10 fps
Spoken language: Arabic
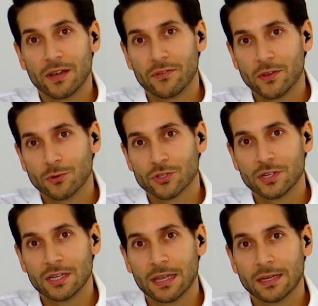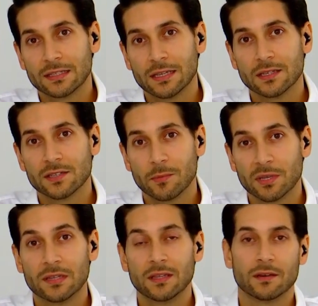ل 2020 كانت سنه صعبه
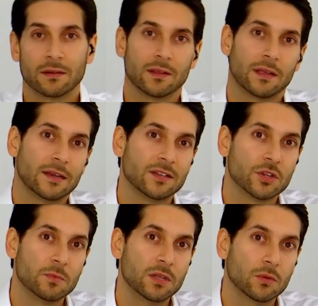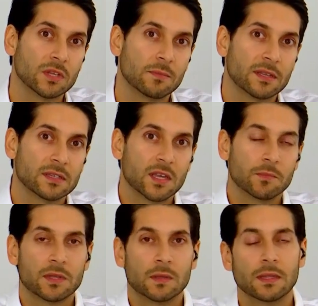كثير على الجميع وطبعا
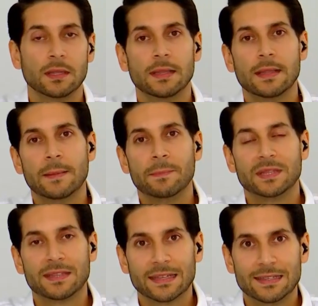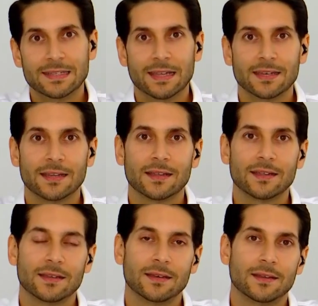صعبه بالتحديد
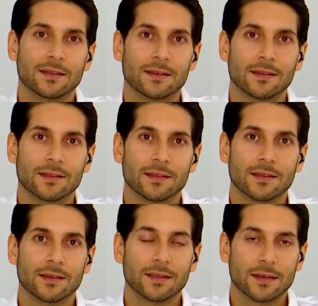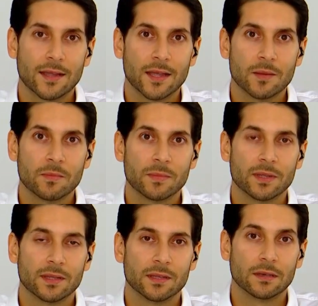على الاعلام
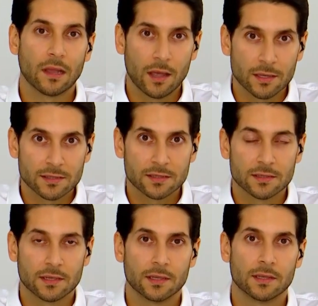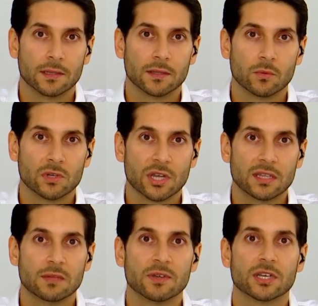الخاص
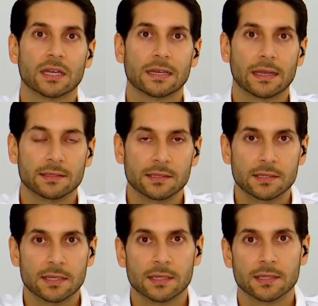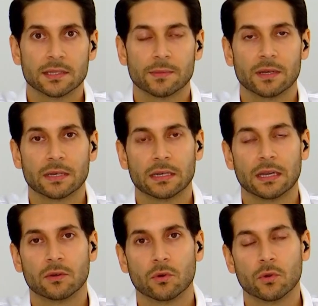واجهتنا مشاكل عديده طبعا
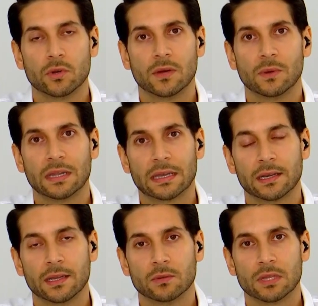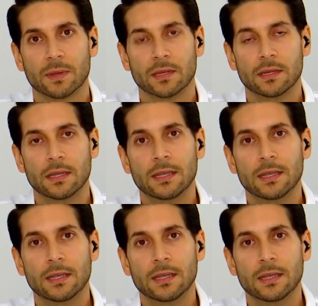خلال كورونا والى اخره وطبعا